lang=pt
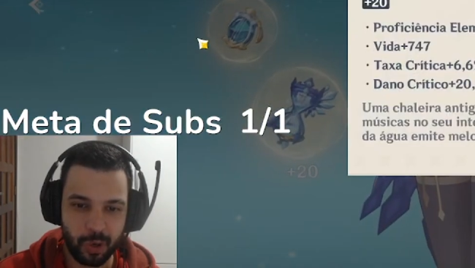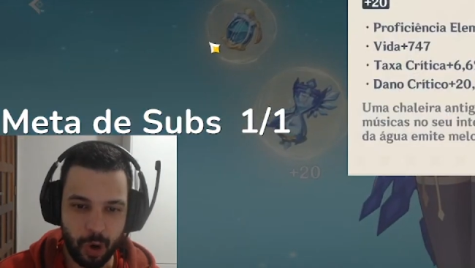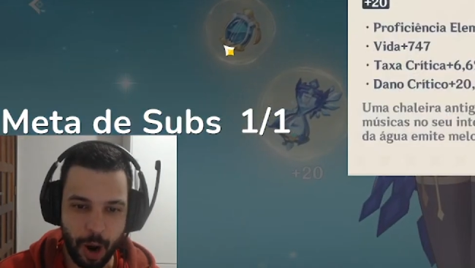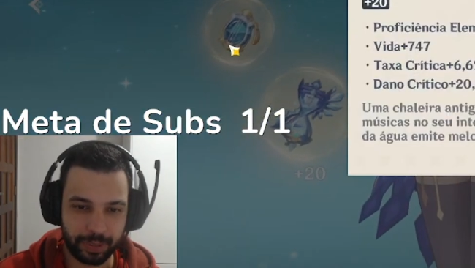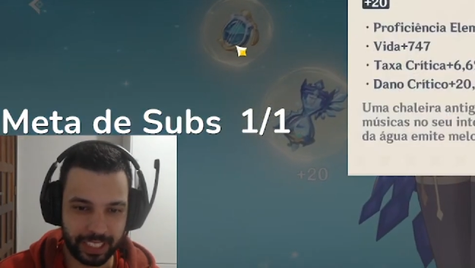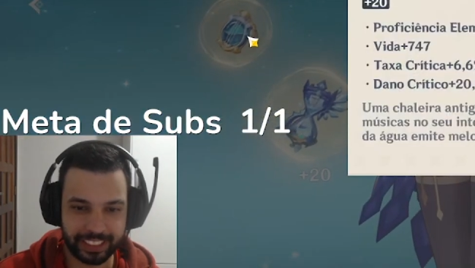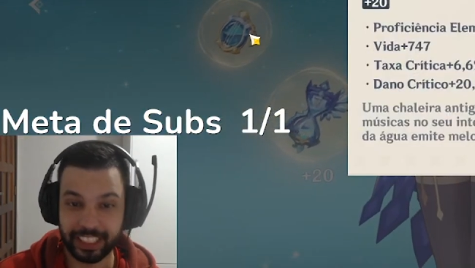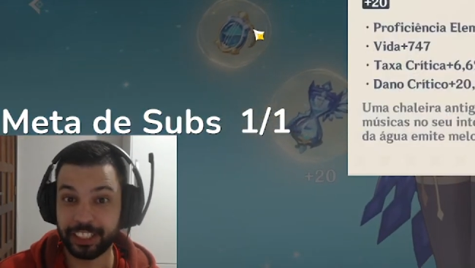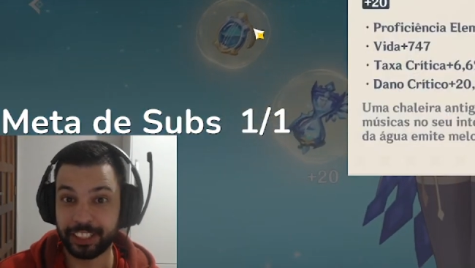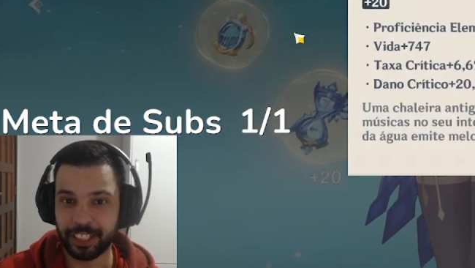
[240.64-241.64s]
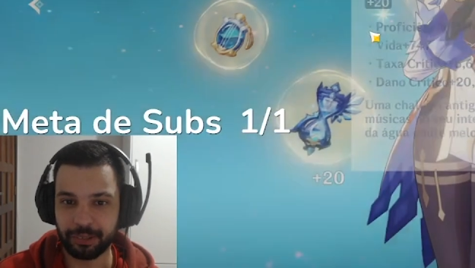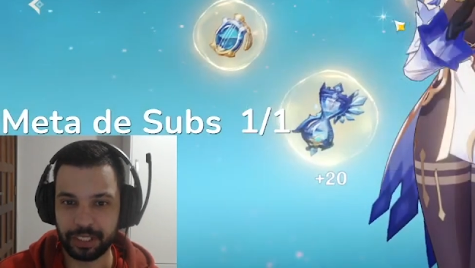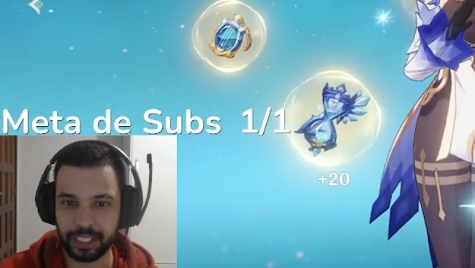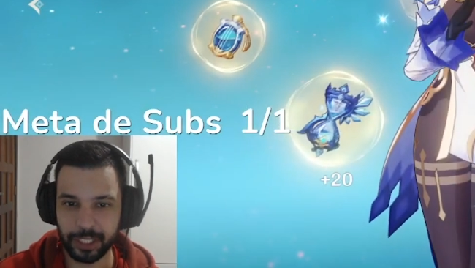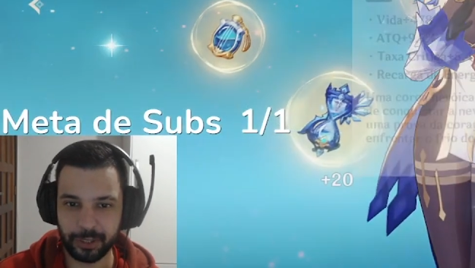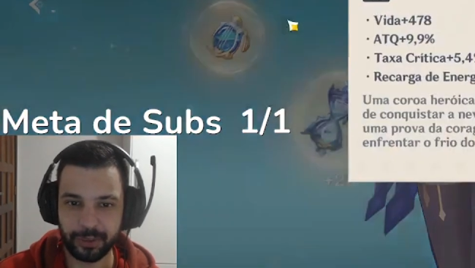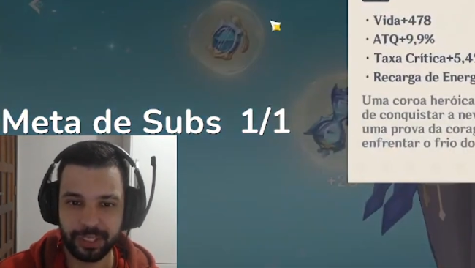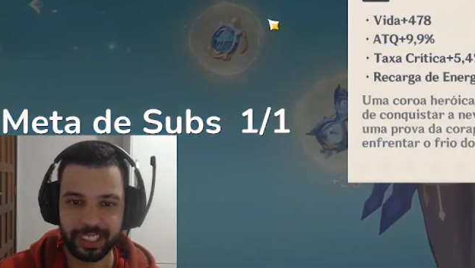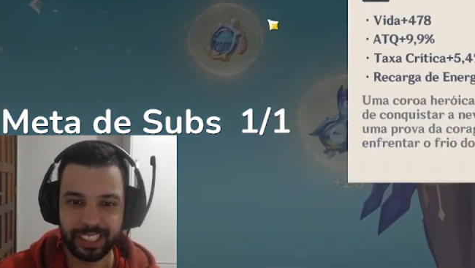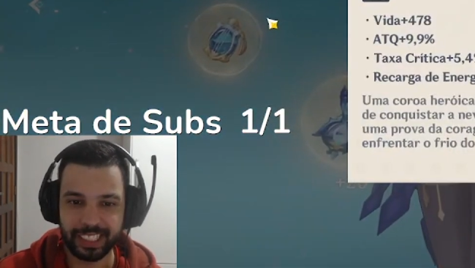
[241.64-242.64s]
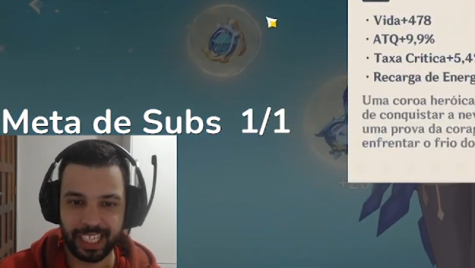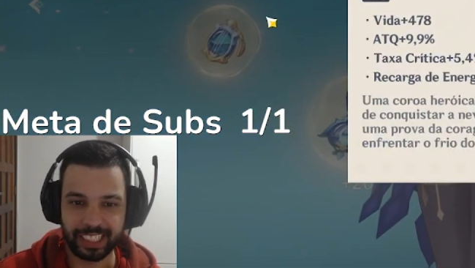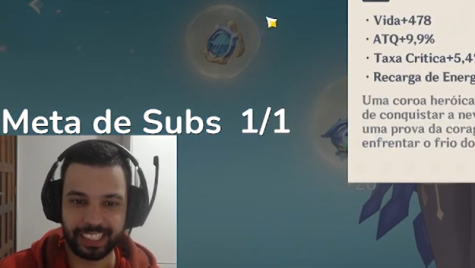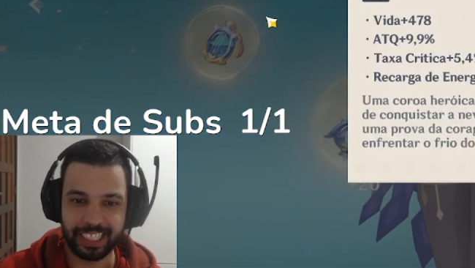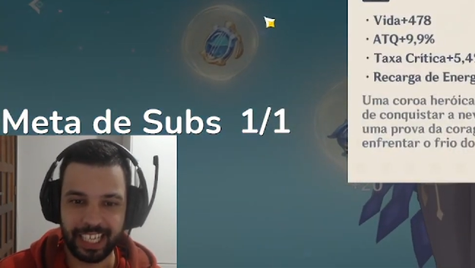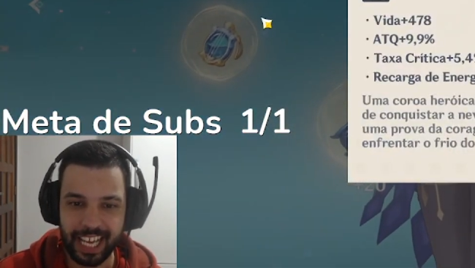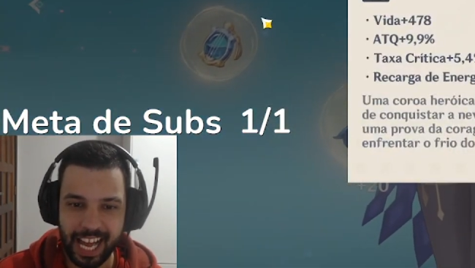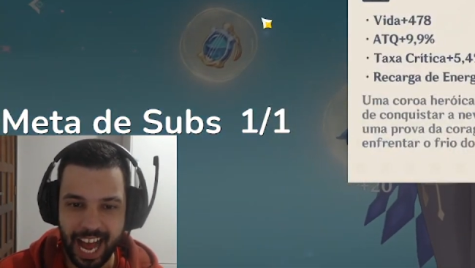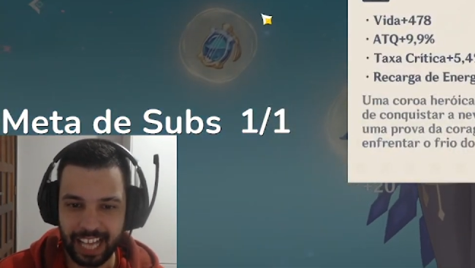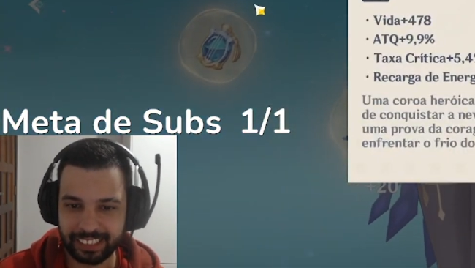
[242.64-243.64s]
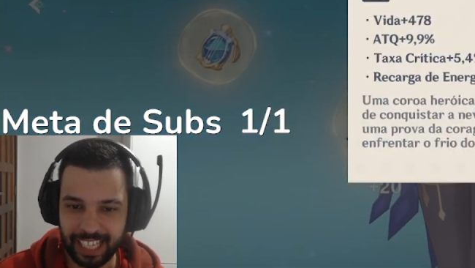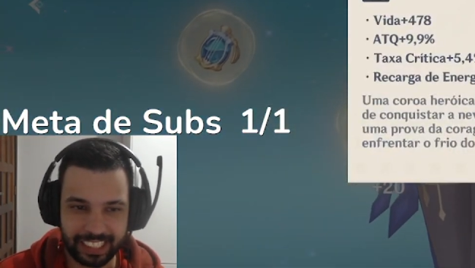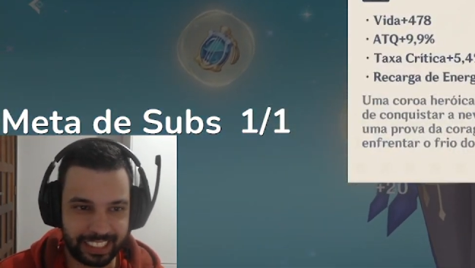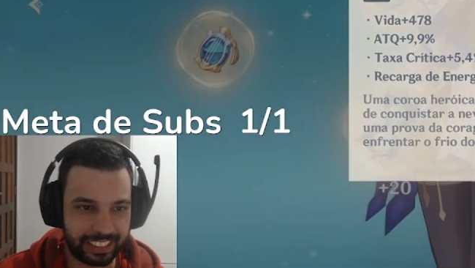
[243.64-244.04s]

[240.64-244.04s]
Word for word: Copo, taxa crítica e dano crítico. E aqui, ataque